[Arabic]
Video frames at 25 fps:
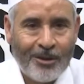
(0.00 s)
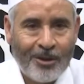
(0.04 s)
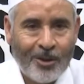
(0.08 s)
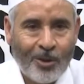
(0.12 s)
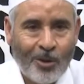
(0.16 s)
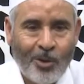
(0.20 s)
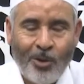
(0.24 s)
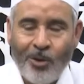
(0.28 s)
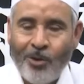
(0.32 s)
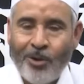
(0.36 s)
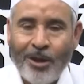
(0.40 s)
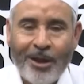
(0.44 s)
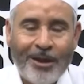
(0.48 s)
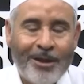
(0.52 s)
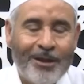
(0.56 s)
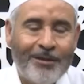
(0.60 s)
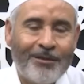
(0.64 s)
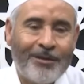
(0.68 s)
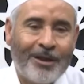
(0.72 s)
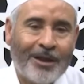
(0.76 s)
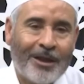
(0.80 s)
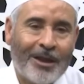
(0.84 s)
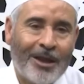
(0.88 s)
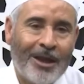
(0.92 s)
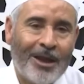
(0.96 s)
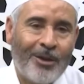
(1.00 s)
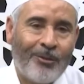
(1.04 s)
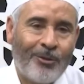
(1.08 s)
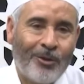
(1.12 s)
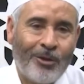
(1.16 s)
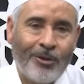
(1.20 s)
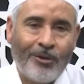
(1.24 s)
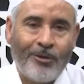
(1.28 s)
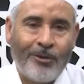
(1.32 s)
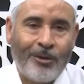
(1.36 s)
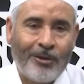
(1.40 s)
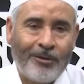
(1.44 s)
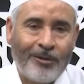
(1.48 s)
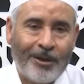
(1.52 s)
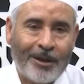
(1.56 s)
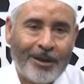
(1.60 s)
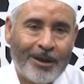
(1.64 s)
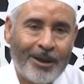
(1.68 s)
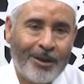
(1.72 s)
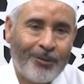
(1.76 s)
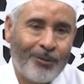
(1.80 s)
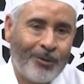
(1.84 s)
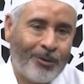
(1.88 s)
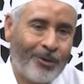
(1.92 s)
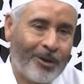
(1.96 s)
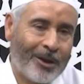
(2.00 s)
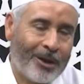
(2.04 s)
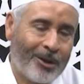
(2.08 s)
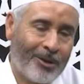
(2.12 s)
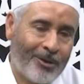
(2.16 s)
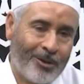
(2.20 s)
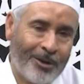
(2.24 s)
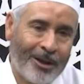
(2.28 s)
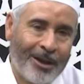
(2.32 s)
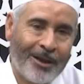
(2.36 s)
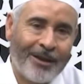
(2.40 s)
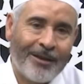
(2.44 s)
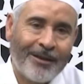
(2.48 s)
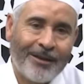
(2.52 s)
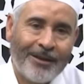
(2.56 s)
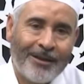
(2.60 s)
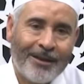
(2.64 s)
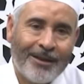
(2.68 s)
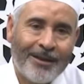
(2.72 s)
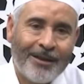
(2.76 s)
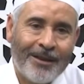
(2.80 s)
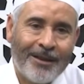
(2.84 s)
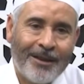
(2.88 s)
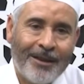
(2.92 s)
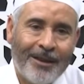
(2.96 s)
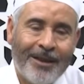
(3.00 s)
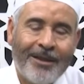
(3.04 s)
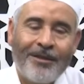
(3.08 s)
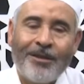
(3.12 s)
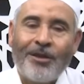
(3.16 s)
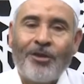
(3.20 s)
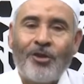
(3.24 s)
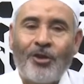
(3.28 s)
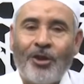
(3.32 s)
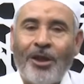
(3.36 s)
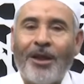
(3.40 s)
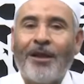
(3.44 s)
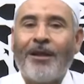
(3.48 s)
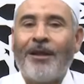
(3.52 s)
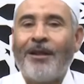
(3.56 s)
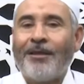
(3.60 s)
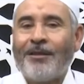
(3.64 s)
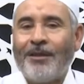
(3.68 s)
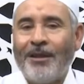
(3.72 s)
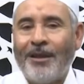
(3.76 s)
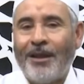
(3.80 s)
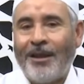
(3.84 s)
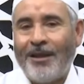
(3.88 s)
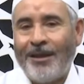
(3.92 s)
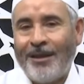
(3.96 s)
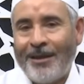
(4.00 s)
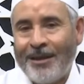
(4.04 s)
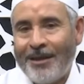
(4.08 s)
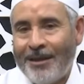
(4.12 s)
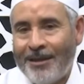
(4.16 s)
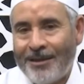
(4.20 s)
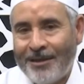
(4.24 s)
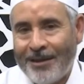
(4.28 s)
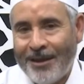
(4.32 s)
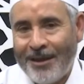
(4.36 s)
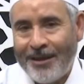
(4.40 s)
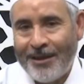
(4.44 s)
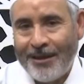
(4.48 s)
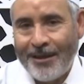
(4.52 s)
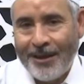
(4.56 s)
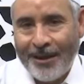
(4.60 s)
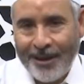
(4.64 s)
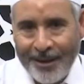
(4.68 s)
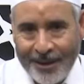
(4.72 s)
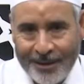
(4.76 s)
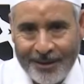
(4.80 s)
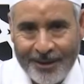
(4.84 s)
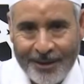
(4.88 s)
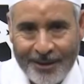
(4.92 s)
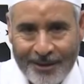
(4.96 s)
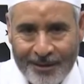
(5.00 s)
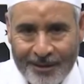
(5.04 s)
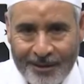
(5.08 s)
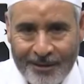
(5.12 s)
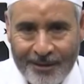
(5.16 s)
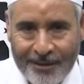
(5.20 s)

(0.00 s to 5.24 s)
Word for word: كل هذه التكاليف التكاليف وغيرها ليست شاقة على الإنسان العادي